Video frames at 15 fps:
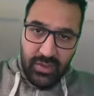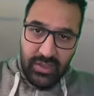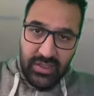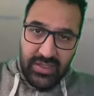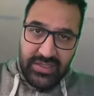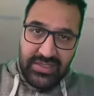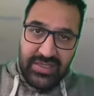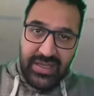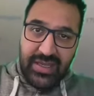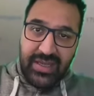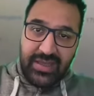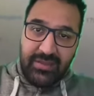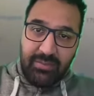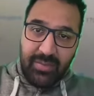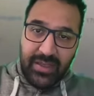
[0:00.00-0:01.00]
Ils
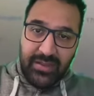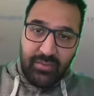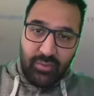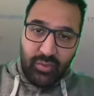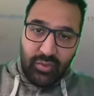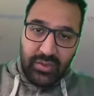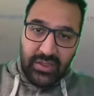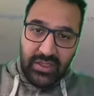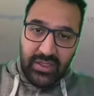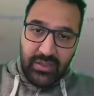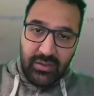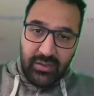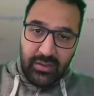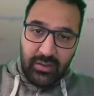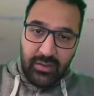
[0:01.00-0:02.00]
n'arrêtent pas de
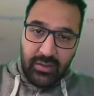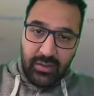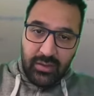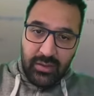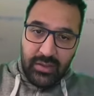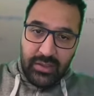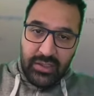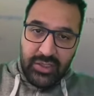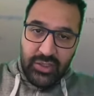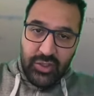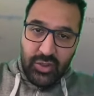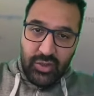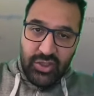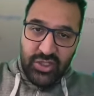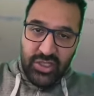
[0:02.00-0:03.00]
monter. Les
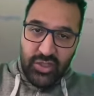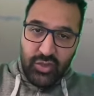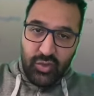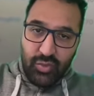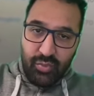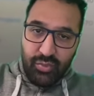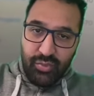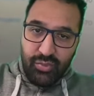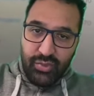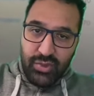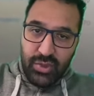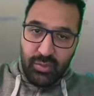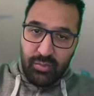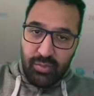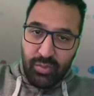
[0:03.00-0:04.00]
gens cherchent de plus
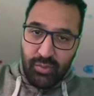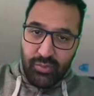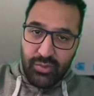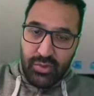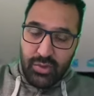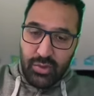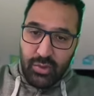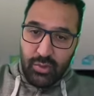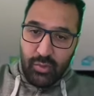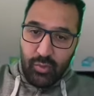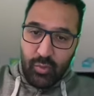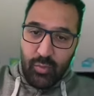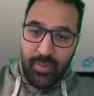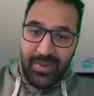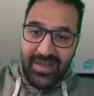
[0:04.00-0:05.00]
en plus de
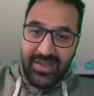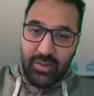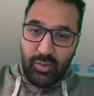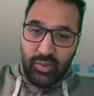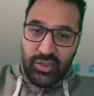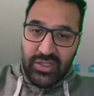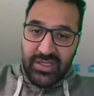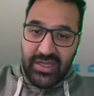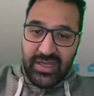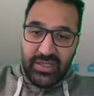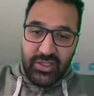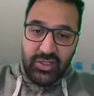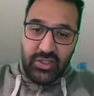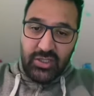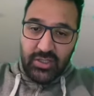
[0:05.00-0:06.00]
groupes électrogènes à
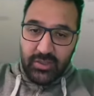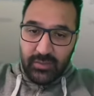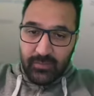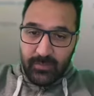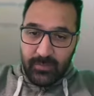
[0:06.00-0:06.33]
acheter.